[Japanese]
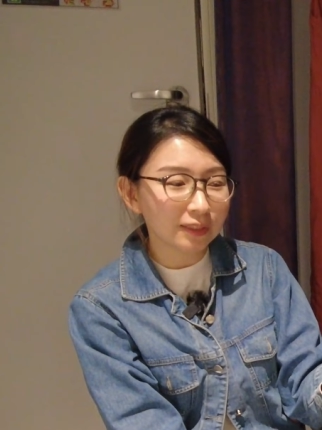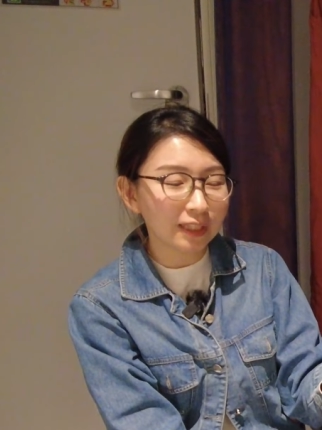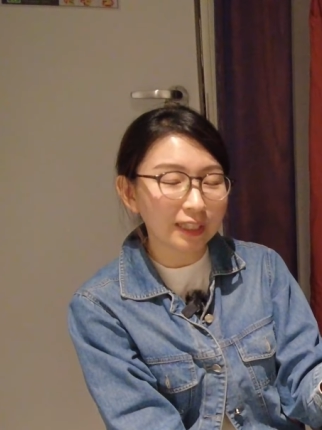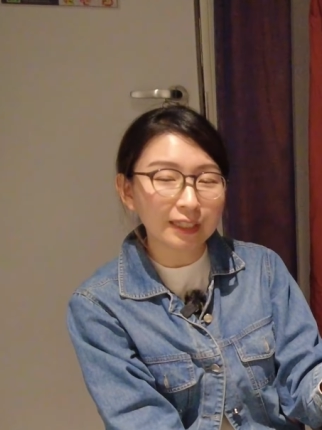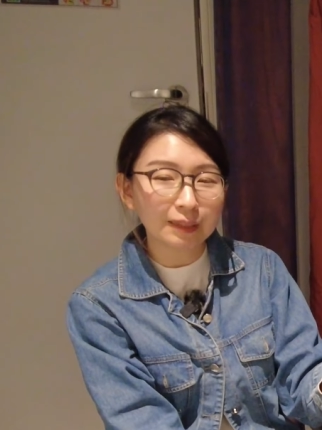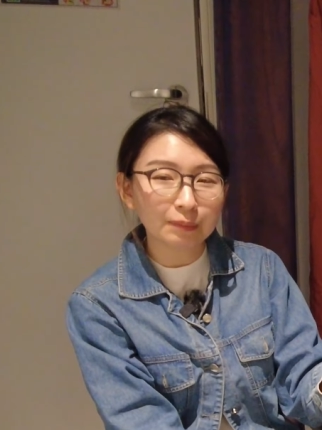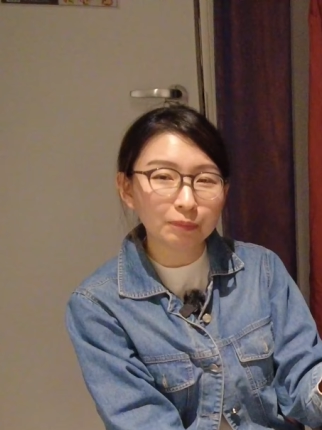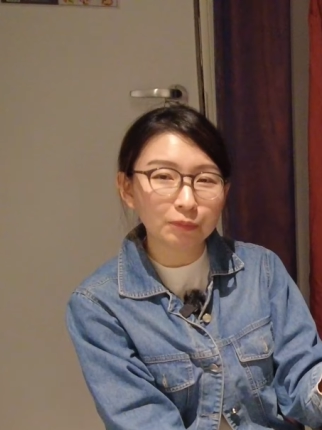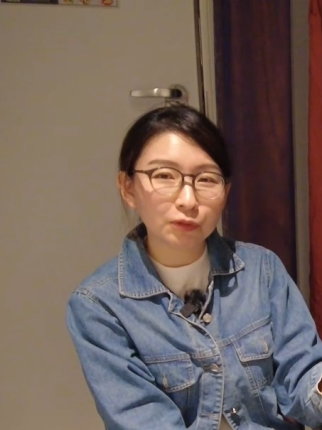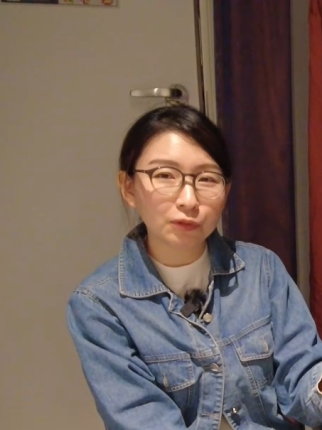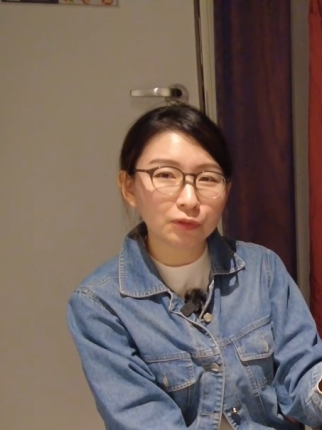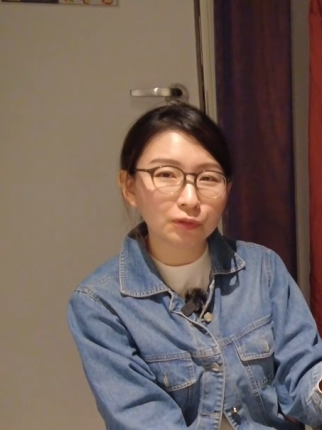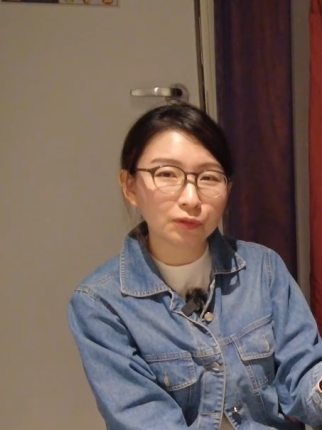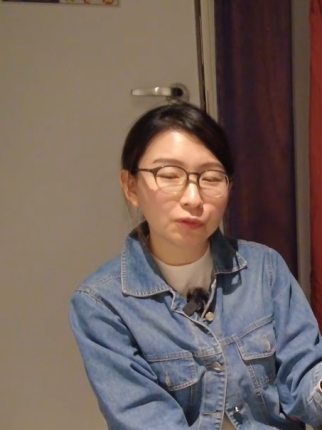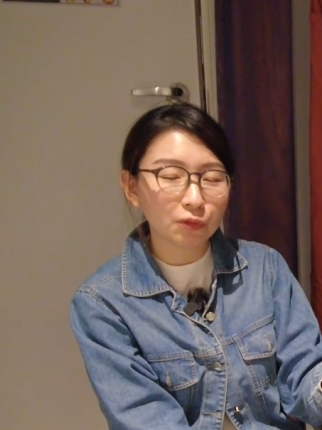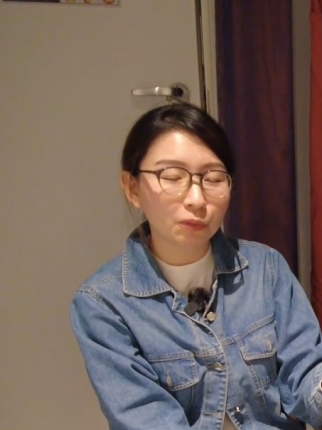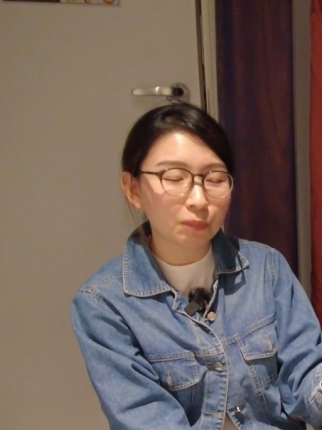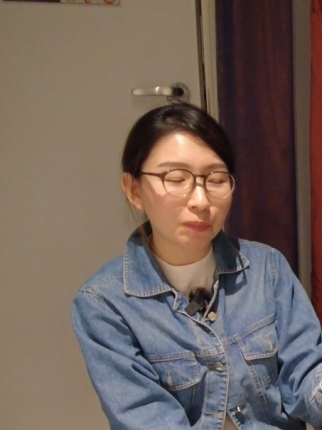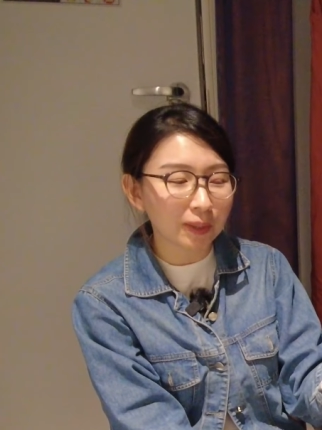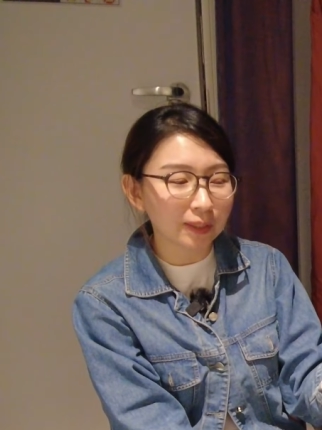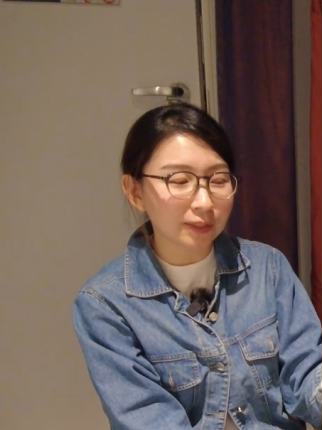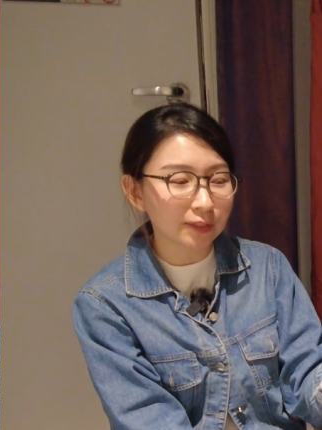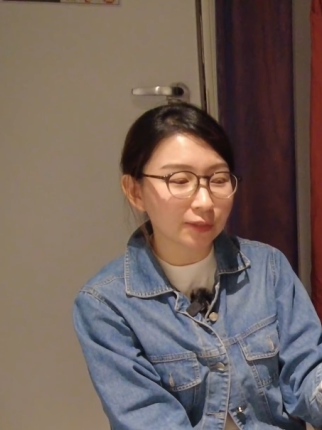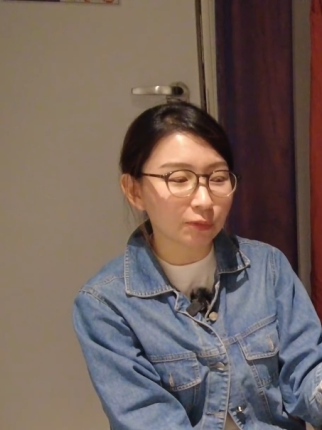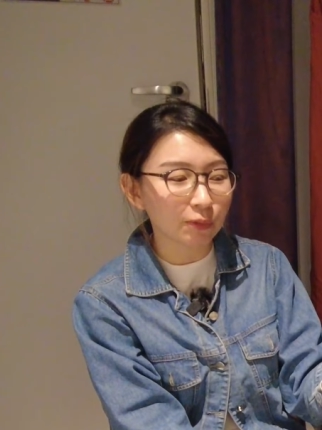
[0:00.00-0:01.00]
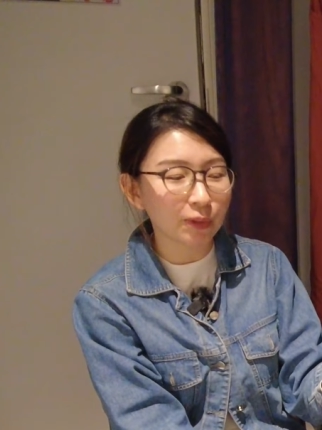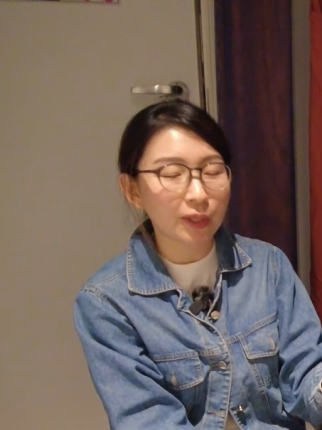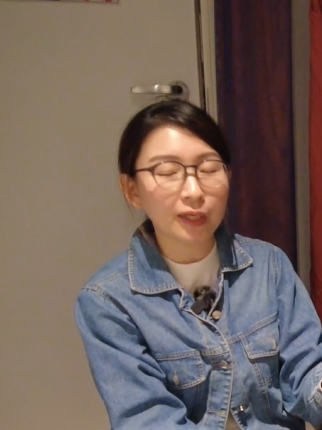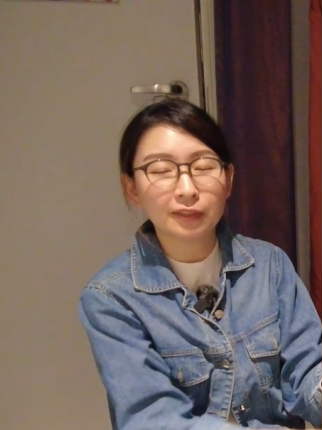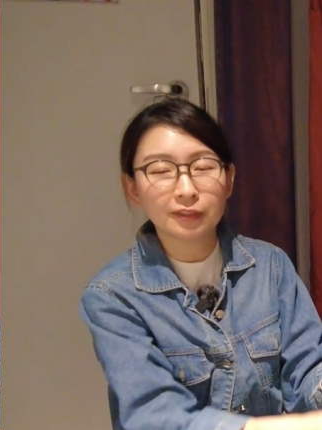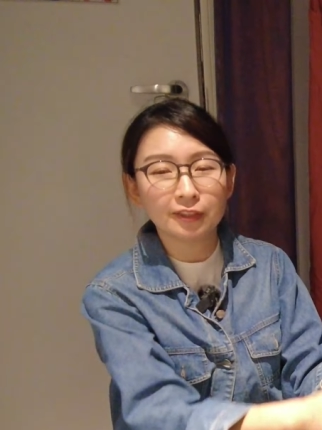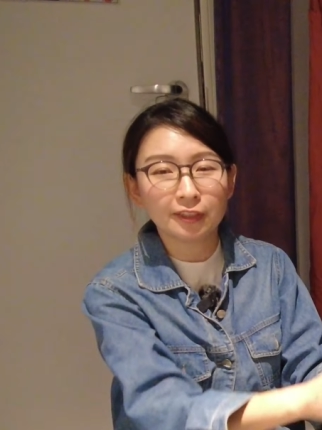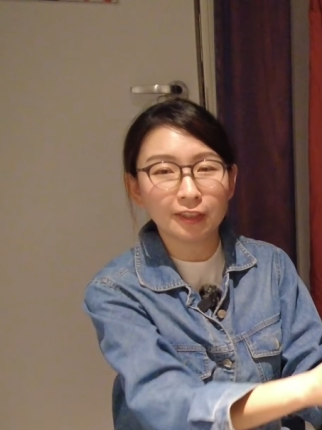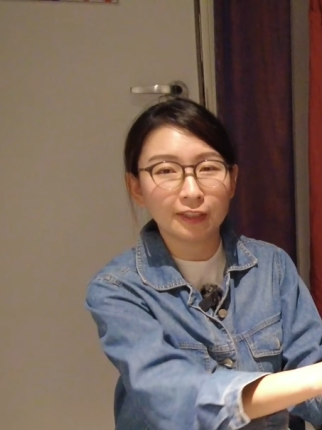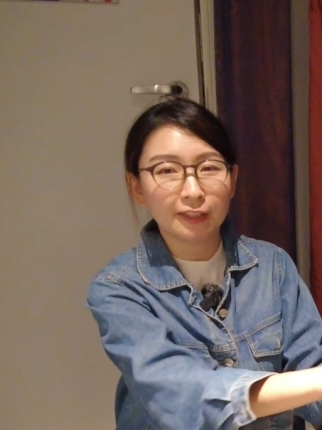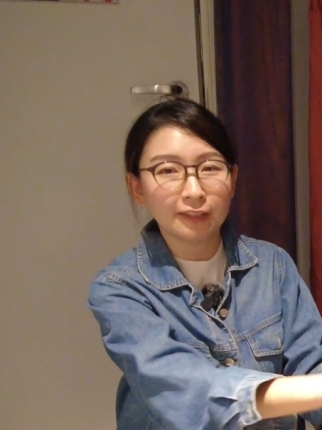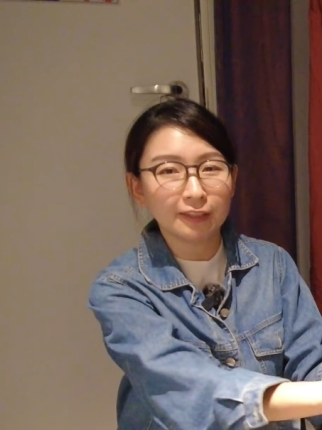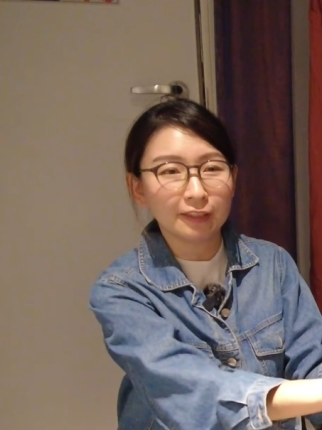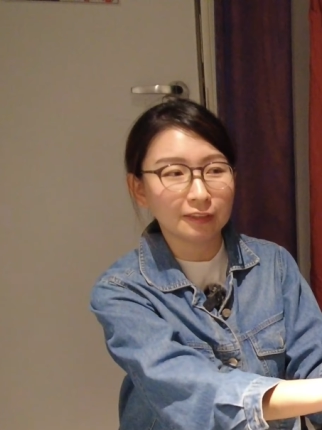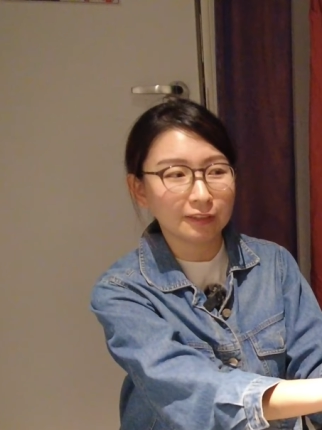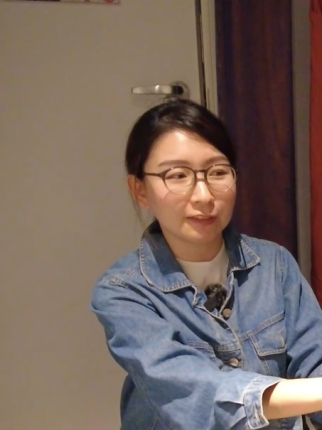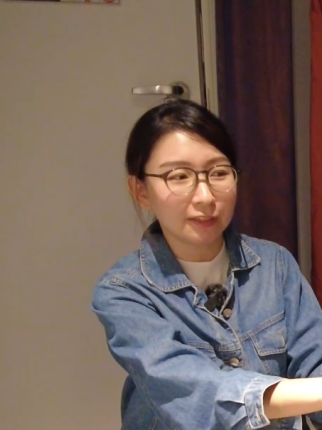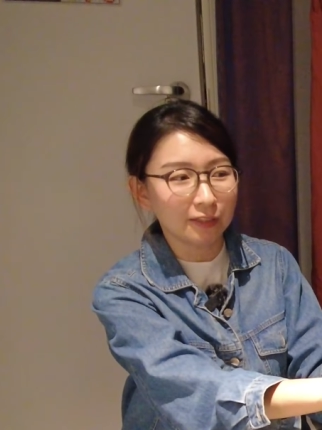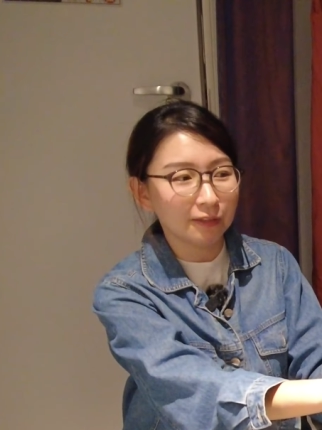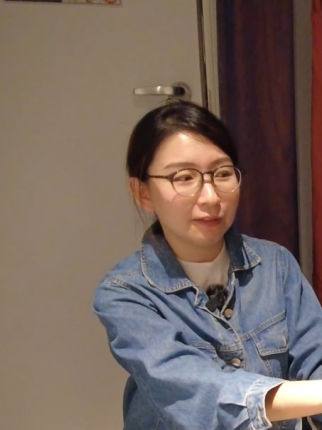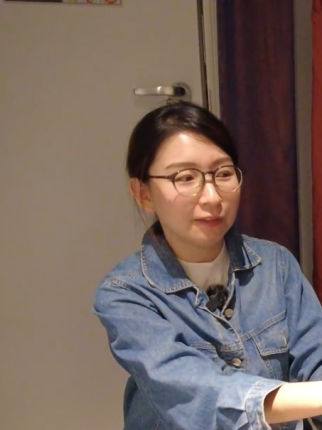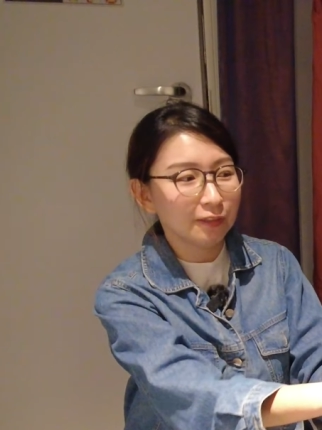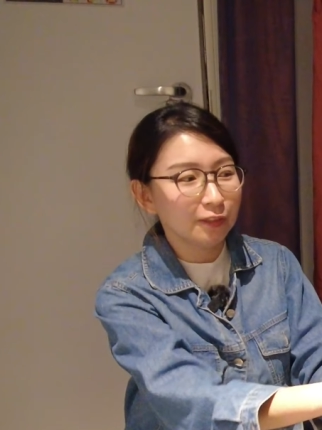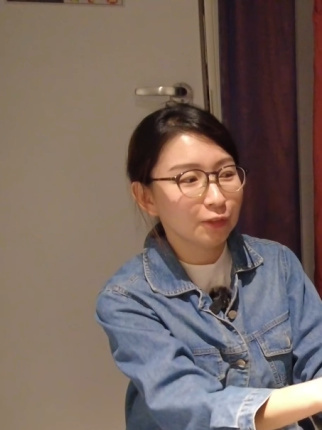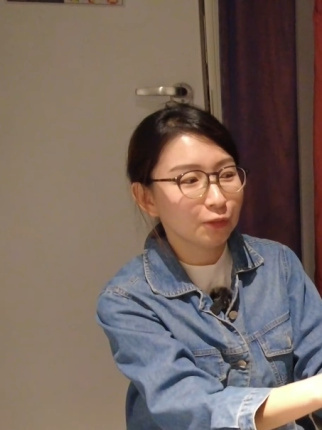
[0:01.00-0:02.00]
デニムのパンツとかあるじゃないです
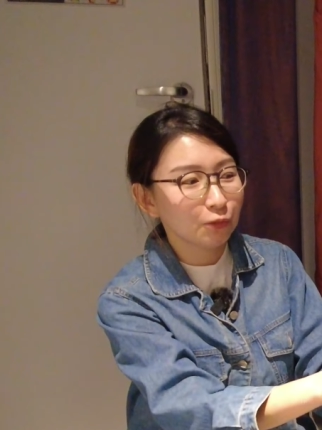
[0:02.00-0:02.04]
か